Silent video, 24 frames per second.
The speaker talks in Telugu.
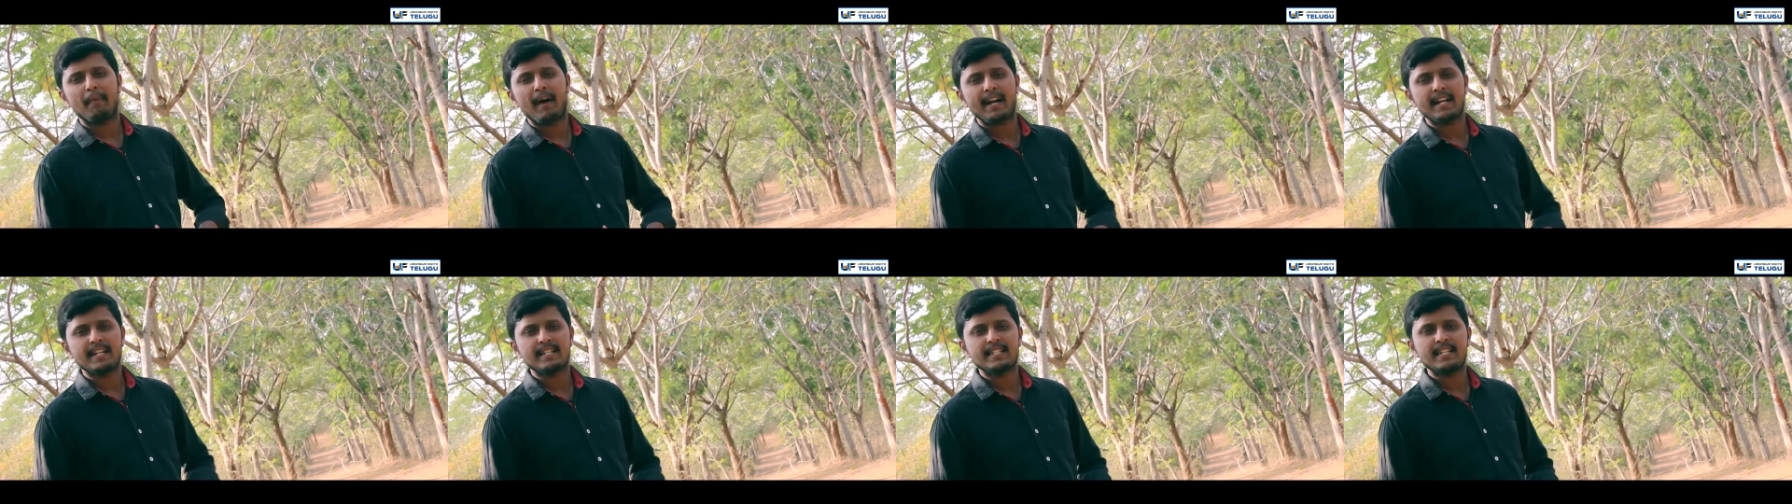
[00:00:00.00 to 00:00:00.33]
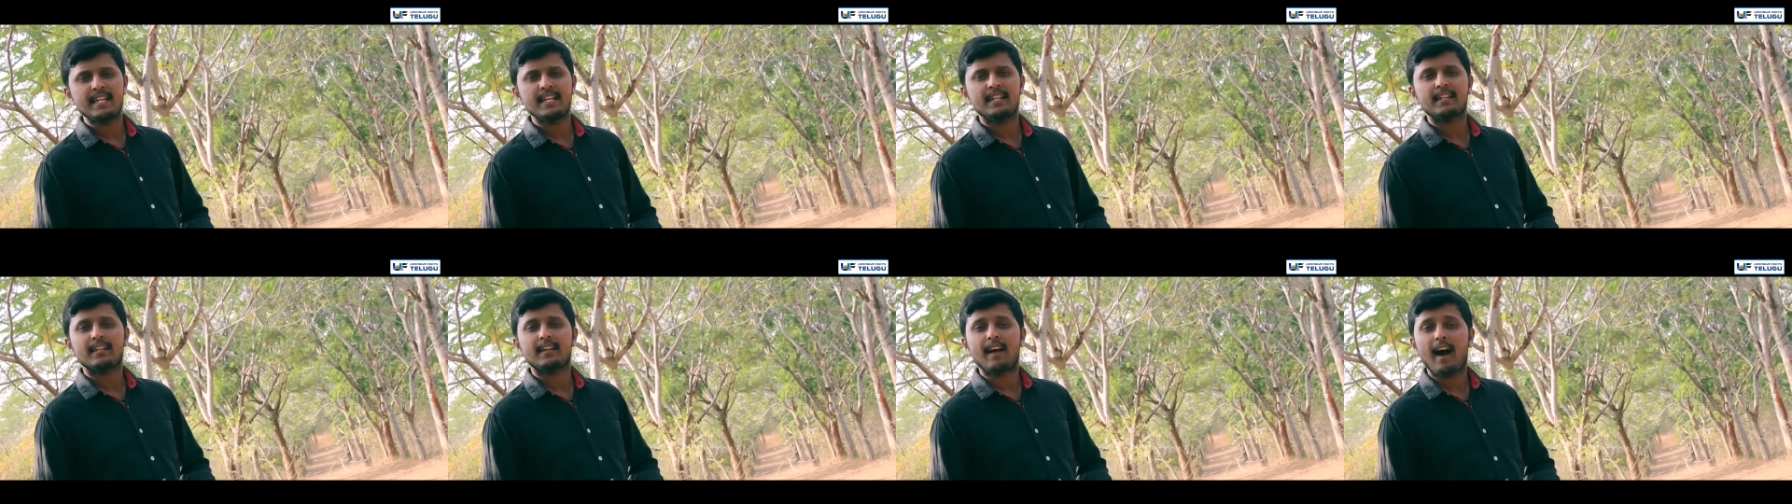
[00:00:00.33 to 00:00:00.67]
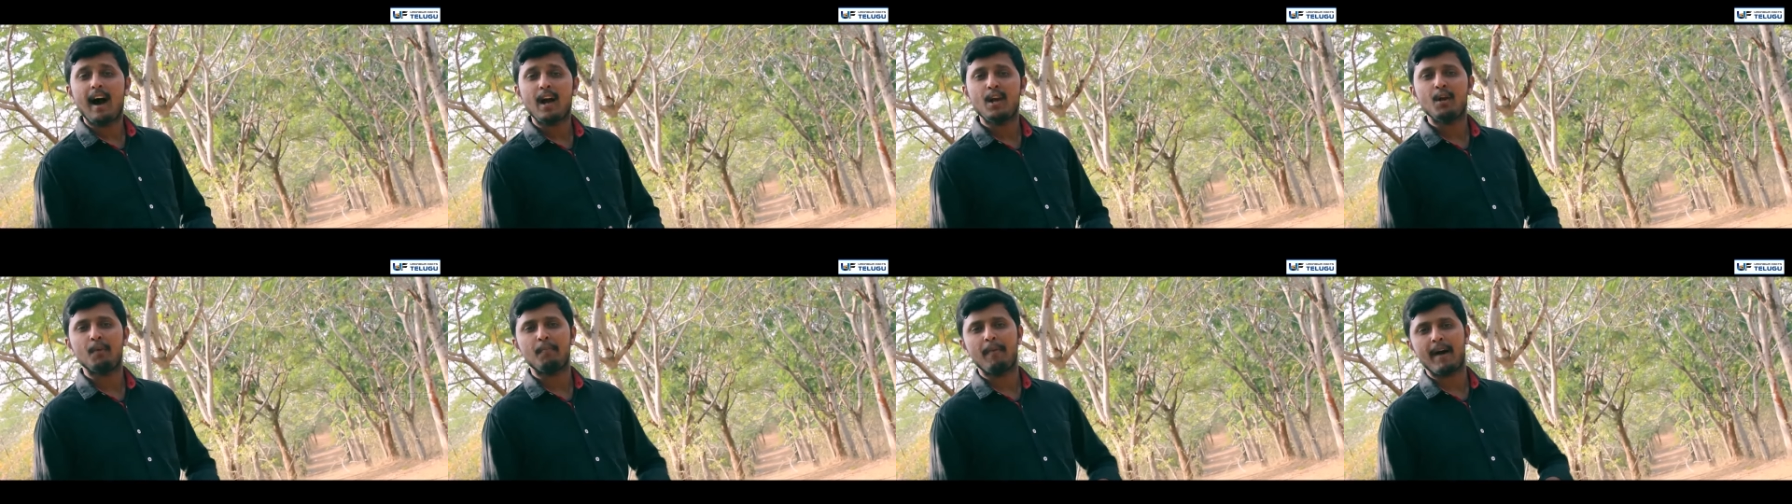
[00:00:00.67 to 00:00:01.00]
పారేసి
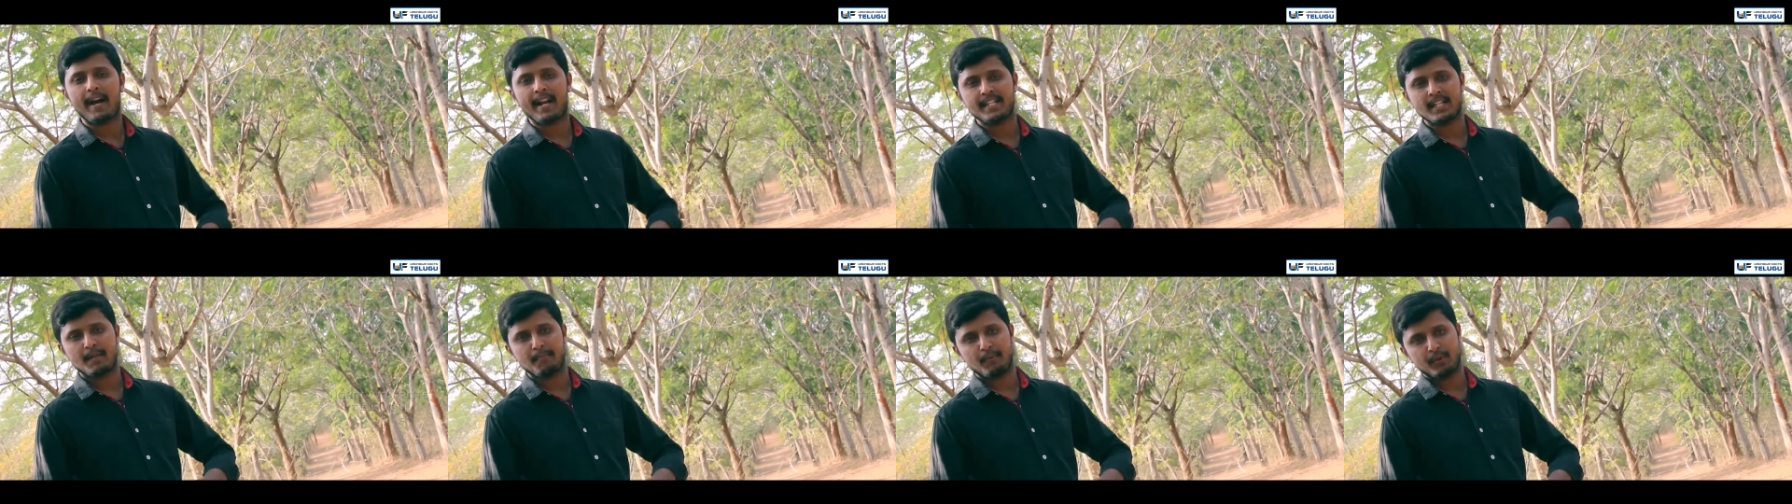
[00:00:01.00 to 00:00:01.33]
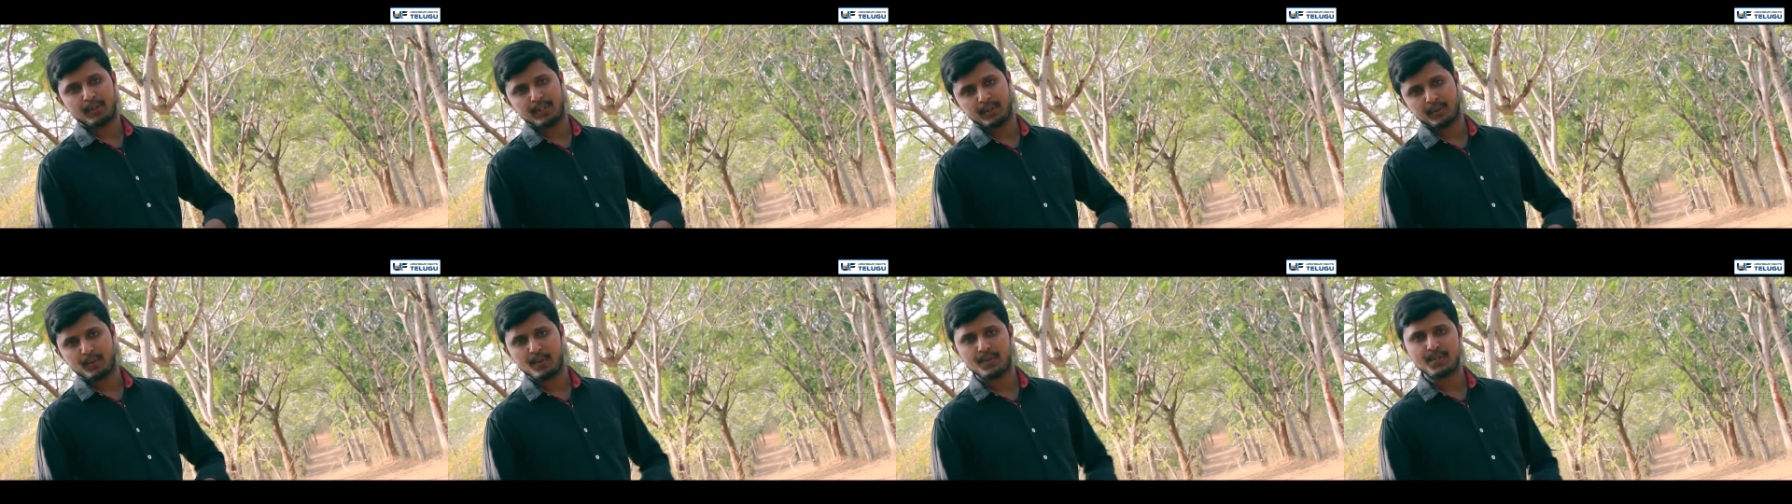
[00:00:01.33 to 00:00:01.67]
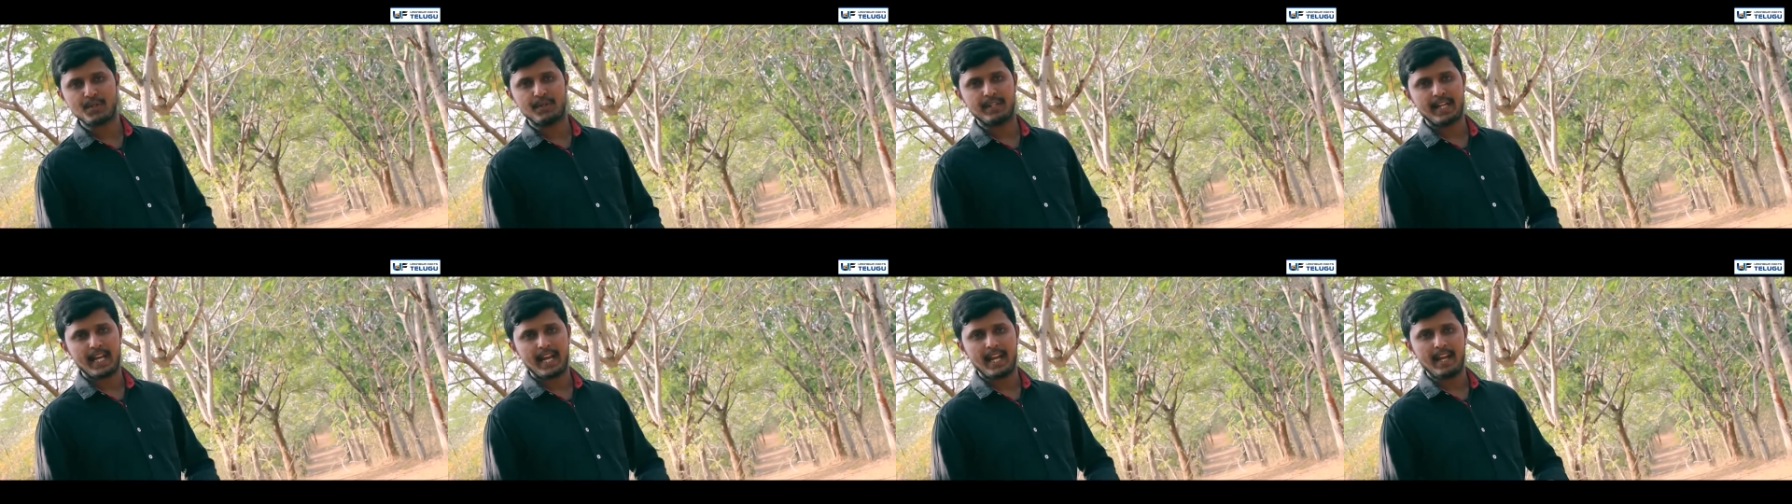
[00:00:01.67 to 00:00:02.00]
కాళ్ళు బారజాపుకుని
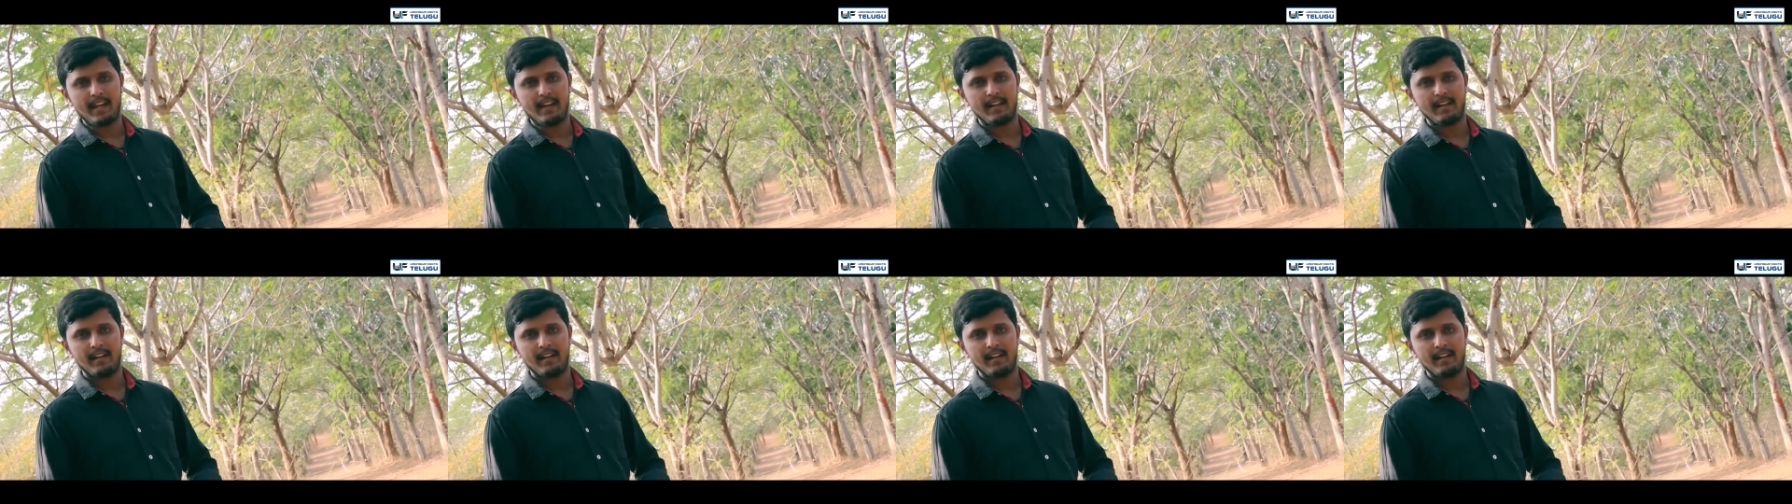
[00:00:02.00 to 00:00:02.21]
కూర్చుంటే